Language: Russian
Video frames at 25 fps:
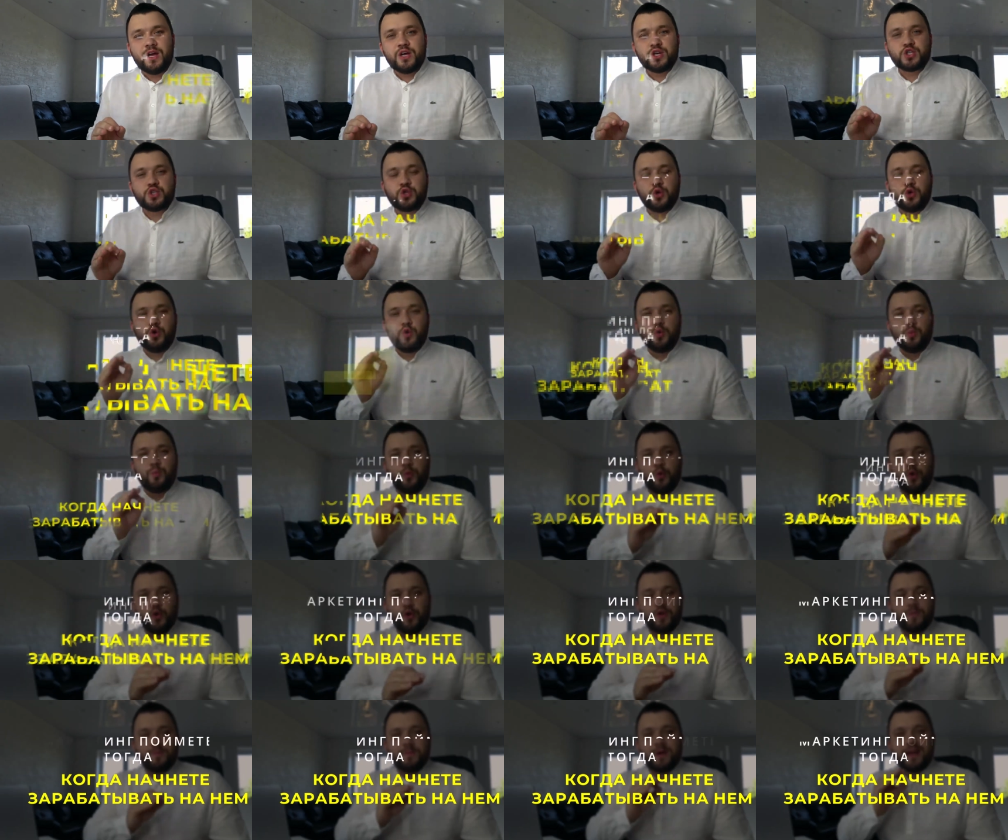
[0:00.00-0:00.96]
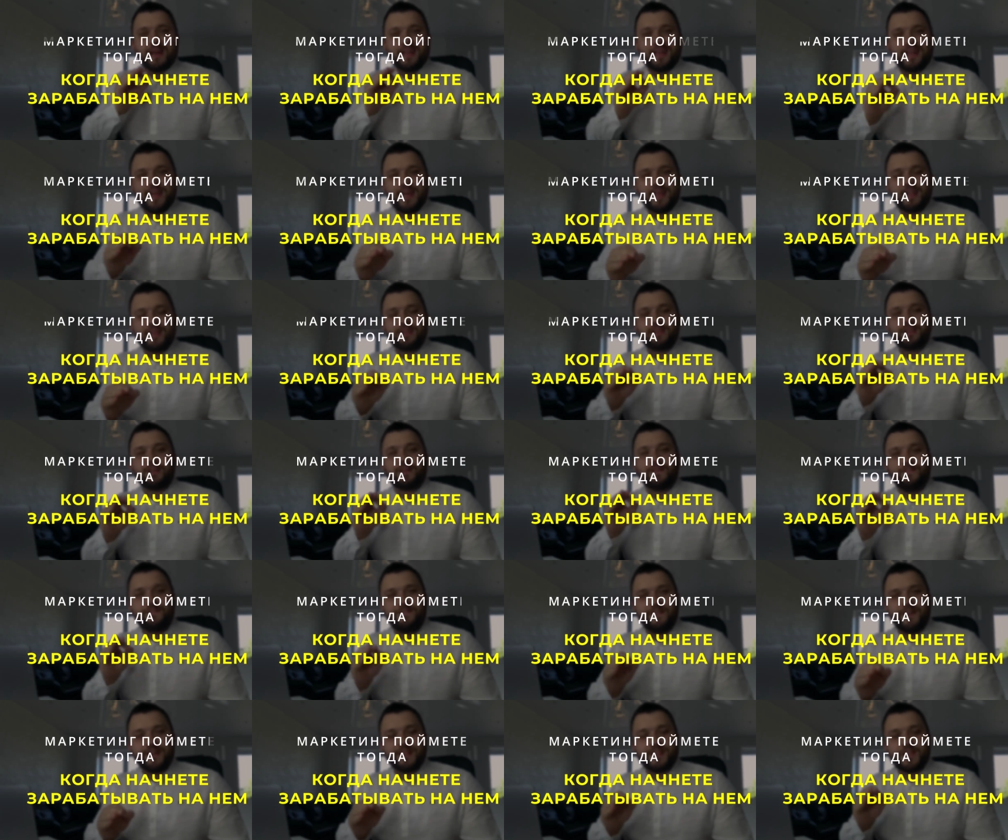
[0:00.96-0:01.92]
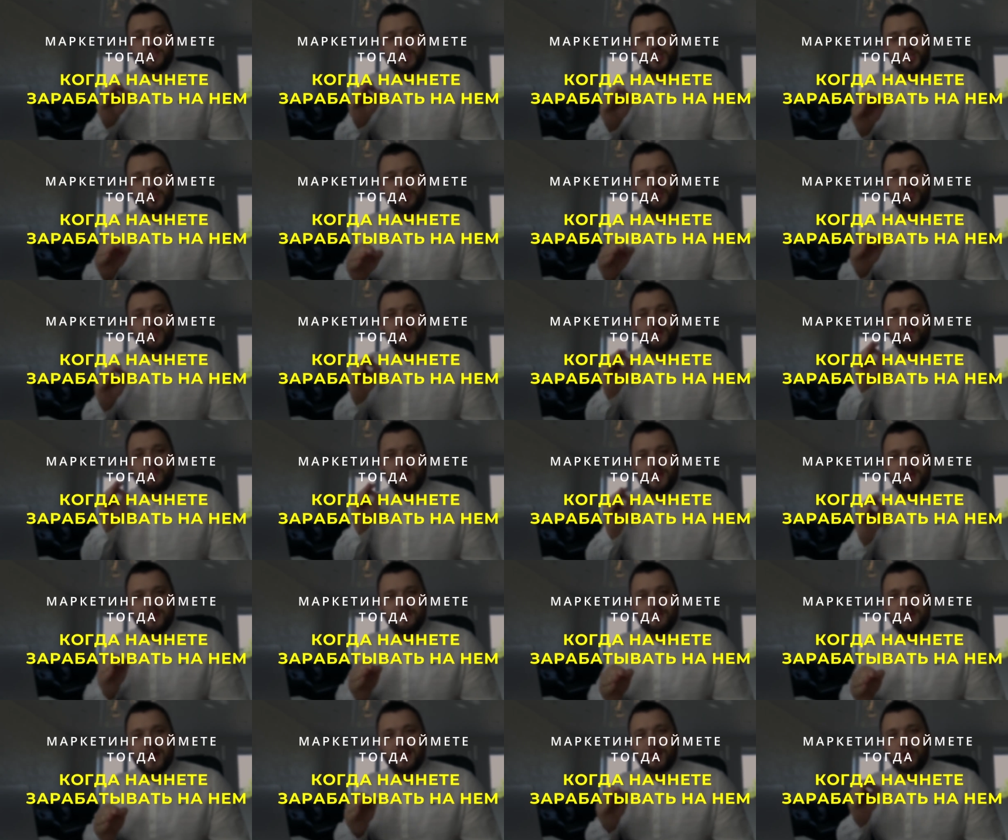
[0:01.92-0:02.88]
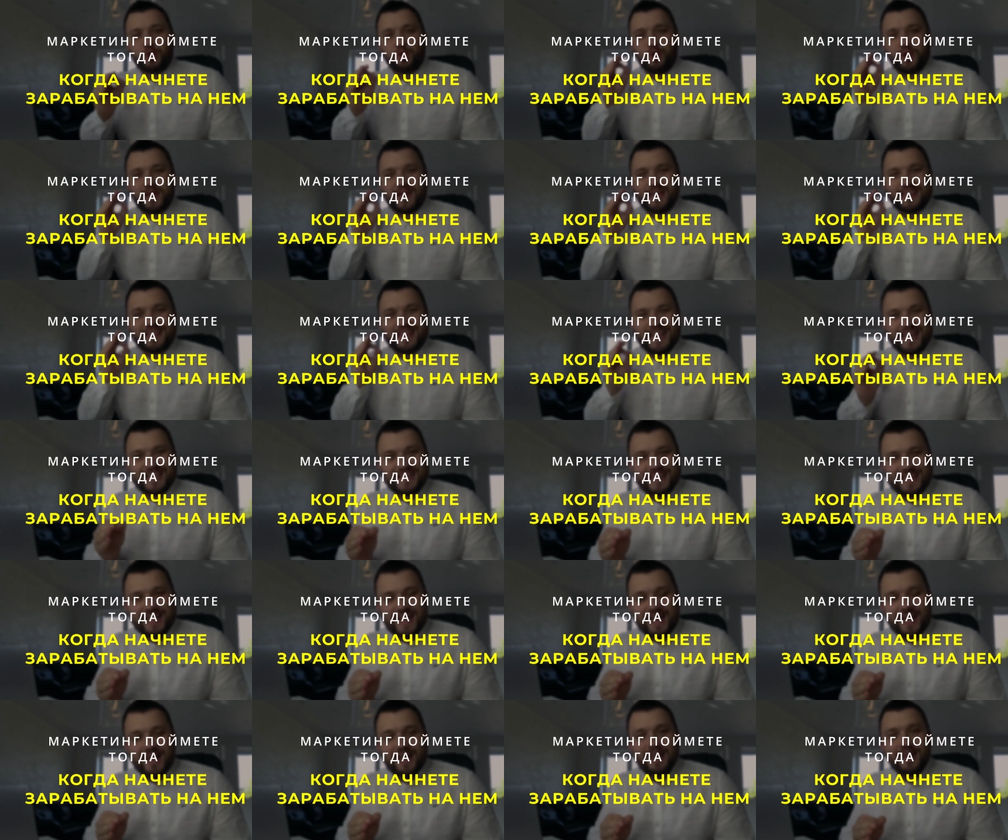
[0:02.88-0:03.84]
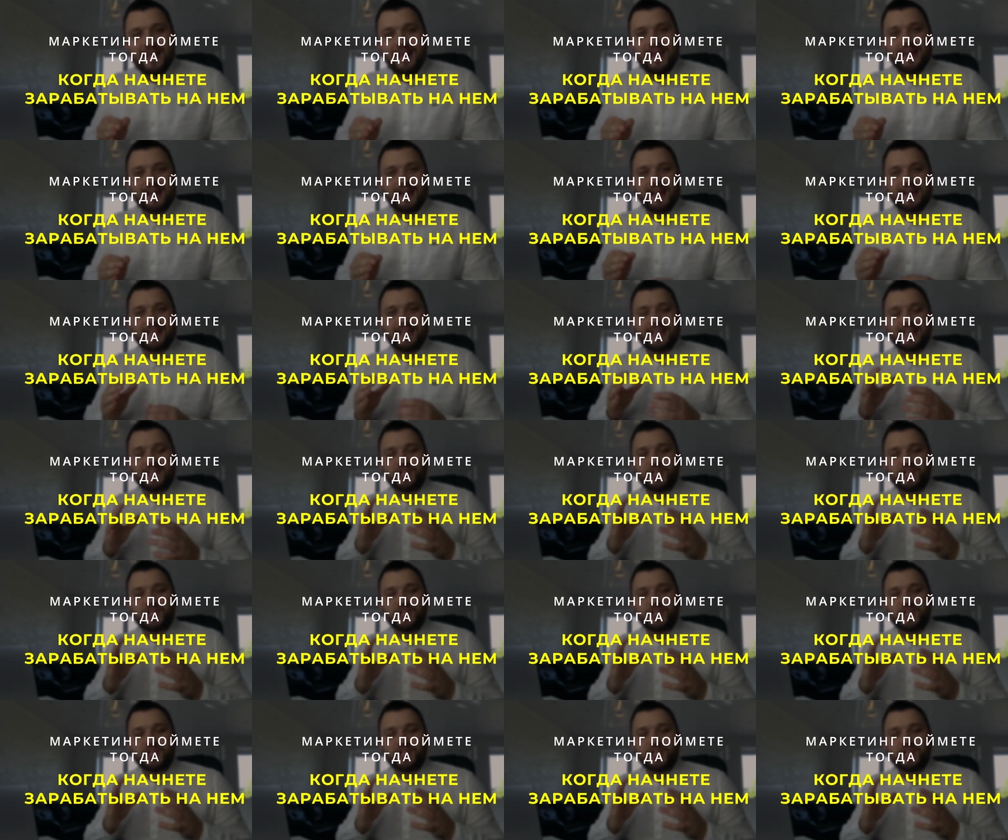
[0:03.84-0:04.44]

что любой маркетинг вы начнете понимать только тогда, когда